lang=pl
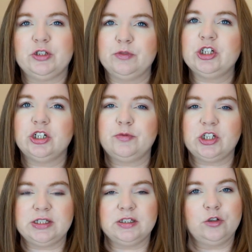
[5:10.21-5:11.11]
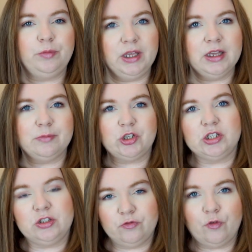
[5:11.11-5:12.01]
myślę, że przez te zdobienia,
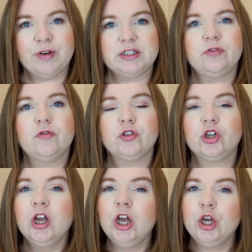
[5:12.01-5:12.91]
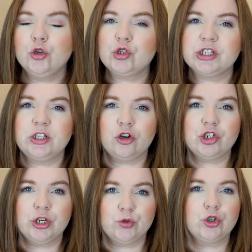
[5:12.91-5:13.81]
przez dwuwarstwowość już jest
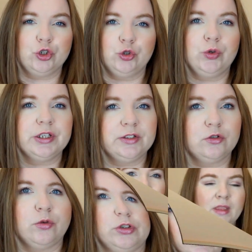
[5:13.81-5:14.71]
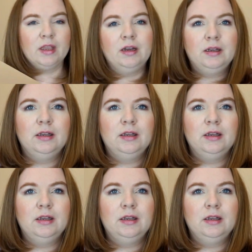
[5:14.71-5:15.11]
droższa, już kosztuje 100 złotych.